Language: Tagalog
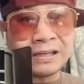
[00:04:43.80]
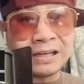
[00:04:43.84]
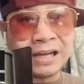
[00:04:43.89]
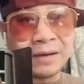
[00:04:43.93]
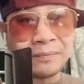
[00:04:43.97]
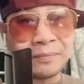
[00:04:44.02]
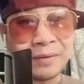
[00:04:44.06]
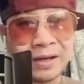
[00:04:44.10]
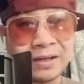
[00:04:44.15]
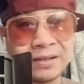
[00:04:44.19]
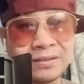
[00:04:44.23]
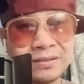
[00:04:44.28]

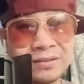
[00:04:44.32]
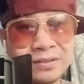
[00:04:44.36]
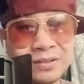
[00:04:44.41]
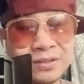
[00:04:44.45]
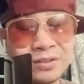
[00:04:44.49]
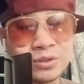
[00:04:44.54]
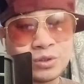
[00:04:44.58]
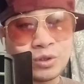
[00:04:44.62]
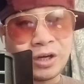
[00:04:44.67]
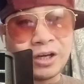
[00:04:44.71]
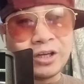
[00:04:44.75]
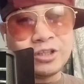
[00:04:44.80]
laban.
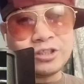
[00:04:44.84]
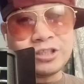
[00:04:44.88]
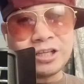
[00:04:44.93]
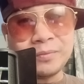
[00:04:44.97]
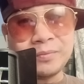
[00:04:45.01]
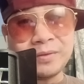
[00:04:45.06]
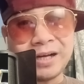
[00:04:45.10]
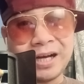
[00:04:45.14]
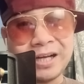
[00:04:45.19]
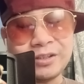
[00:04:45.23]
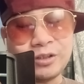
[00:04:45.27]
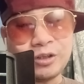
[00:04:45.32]
So kayo
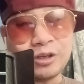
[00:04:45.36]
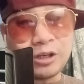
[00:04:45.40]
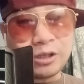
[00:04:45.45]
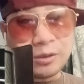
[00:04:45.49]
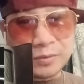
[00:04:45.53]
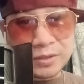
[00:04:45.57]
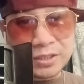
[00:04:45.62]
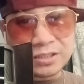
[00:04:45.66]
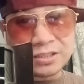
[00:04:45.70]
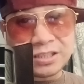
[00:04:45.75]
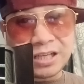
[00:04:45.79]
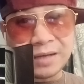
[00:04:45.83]
dyan mga idol,
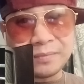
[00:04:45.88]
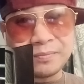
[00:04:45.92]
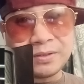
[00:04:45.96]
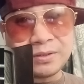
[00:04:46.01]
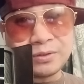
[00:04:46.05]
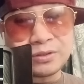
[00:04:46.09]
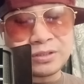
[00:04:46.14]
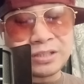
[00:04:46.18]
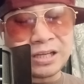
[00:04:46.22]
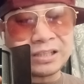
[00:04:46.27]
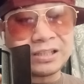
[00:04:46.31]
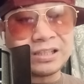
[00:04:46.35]
ano masasabi
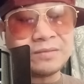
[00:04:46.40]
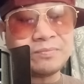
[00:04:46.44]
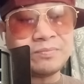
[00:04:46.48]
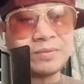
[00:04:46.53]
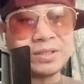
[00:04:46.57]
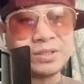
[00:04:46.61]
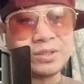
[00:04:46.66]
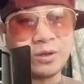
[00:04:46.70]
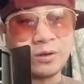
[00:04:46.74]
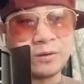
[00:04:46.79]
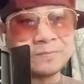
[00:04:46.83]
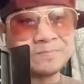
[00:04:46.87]
niyo sa ating
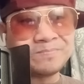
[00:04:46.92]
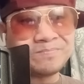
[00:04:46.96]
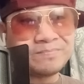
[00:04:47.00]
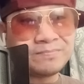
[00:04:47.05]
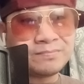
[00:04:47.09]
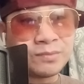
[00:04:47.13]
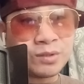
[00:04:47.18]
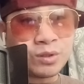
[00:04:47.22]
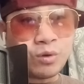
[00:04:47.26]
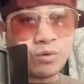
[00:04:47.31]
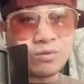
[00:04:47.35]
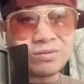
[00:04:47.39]
video?
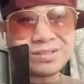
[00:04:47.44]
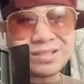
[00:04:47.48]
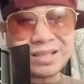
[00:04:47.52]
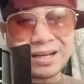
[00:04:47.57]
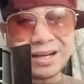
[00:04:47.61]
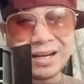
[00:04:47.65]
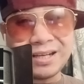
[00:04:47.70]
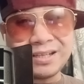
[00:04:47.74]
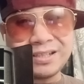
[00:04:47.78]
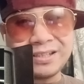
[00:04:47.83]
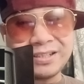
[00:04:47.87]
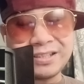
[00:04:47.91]
Kung
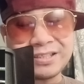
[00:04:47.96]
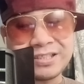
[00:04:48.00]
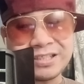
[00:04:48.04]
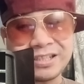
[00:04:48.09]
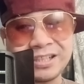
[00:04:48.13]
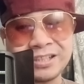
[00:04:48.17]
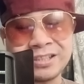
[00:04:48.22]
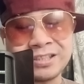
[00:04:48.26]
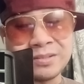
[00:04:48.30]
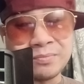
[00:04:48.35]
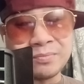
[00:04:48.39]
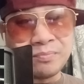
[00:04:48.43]
sakali na si
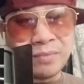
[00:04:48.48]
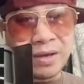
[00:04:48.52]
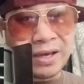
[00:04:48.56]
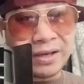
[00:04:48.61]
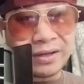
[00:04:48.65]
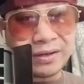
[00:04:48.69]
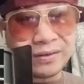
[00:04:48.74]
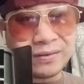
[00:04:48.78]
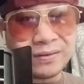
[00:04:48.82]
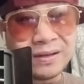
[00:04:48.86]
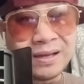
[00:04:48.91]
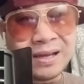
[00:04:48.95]

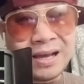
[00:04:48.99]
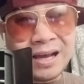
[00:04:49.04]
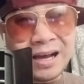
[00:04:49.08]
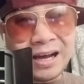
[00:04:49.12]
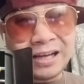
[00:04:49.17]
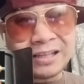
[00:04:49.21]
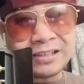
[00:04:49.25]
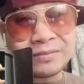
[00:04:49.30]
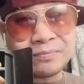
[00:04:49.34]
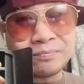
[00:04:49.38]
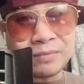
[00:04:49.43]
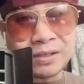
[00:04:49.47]
Casimero
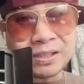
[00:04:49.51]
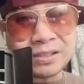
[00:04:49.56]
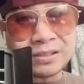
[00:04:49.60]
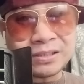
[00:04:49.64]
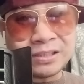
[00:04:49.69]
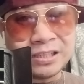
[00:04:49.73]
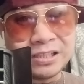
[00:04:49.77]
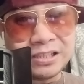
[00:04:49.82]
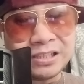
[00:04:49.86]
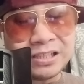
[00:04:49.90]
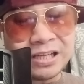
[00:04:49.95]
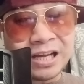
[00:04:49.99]
at
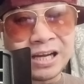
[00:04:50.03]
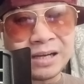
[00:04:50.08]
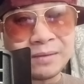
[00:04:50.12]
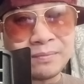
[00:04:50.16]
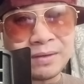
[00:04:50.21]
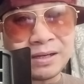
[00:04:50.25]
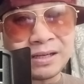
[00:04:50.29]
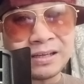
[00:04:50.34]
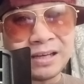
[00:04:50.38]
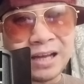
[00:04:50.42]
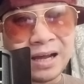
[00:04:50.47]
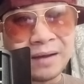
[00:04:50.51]
Martin ang
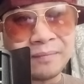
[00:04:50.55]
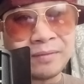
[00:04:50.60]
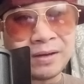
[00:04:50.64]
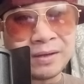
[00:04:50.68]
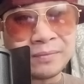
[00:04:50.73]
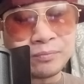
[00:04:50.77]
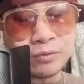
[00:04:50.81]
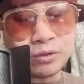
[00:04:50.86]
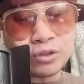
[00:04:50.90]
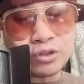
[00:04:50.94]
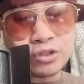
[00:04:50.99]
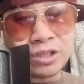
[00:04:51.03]

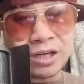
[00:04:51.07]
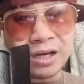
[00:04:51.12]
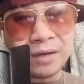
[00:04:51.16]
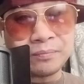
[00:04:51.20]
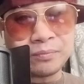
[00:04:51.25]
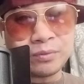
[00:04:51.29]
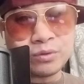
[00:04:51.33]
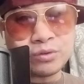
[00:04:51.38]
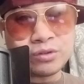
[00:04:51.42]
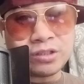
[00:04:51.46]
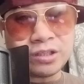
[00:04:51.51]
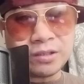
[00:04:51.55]
maglaban for
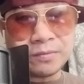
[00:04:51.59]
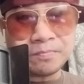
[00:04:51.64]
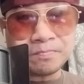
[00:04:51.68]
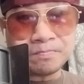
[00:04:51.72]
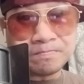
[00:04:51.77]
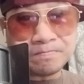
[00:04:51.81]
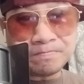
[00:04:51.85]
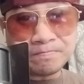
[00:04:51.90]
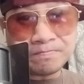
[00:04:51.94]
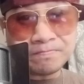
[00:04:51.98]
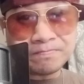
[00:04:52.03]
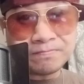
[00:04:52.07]
championship,
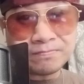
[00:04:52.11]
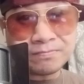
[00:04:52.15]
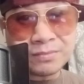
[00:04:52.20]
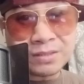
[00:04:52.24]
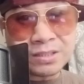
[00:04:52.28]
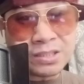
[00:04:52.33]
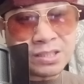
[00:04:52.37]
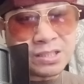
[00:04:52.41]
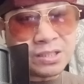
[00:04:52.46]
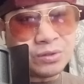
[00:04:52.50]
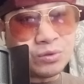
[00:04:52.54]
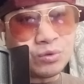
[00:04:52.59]

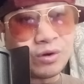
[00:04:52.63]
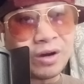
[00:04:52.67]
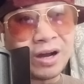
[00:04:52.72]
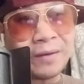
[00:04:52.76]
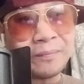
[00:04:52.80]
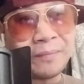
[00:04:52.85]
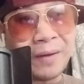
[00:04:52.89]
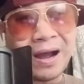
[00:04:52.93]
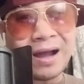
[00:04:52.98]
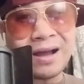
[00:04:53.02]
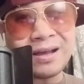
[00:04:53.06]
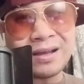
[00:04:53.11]
sino nga
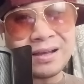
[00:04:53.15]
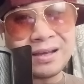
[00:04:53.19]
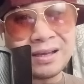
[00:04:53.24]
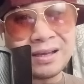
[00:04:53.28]
ba